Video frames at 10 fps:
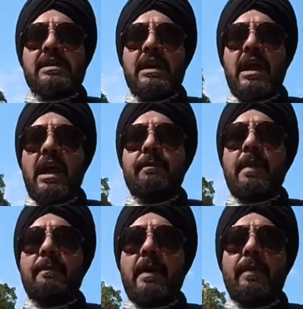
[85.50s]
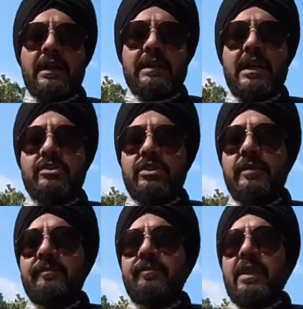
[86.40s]
धार्मिक स्थल है बाबा
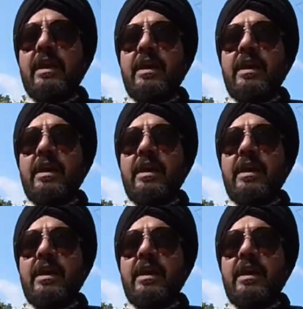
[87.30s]
बालकनाथ जी